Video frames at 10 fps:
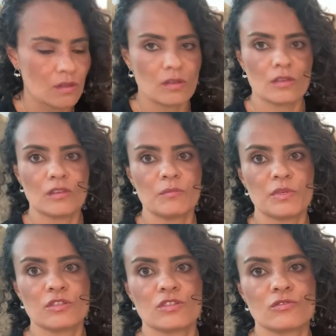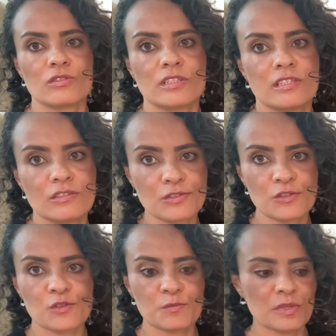E Petit Jolie,
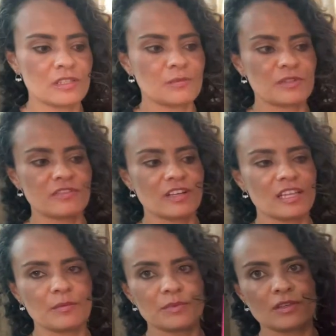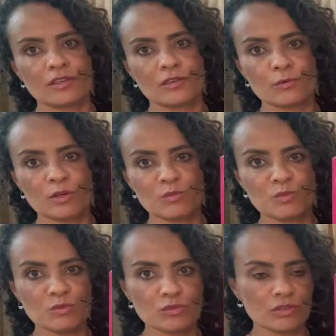suspeita pra falar, porque eu amo
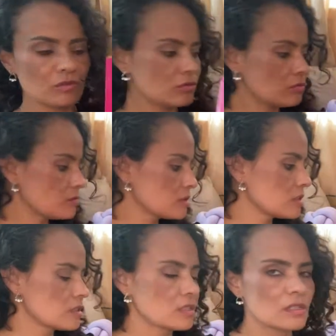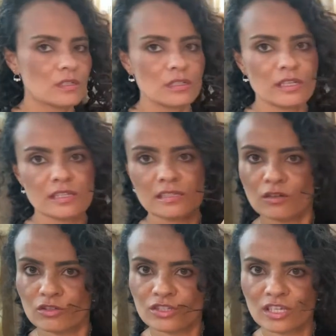muito. E essa
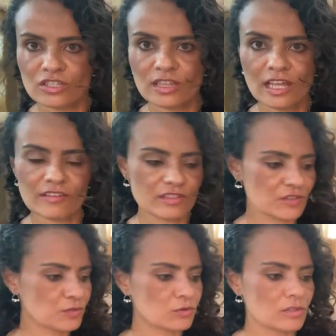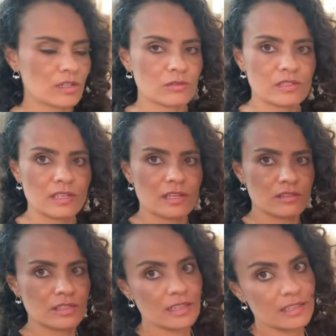loja aqui é de Lavras Futura Calçados.
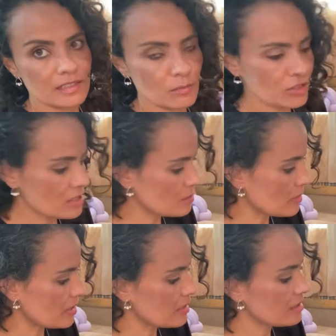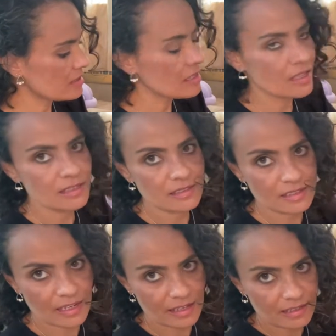Aí lá tem muitas marcas,
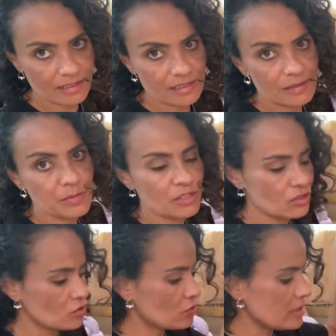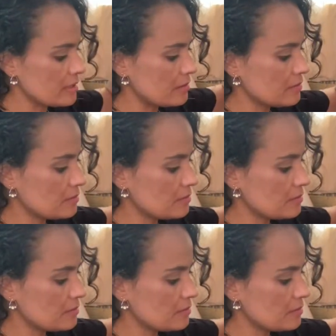entre elas Petit Jolie.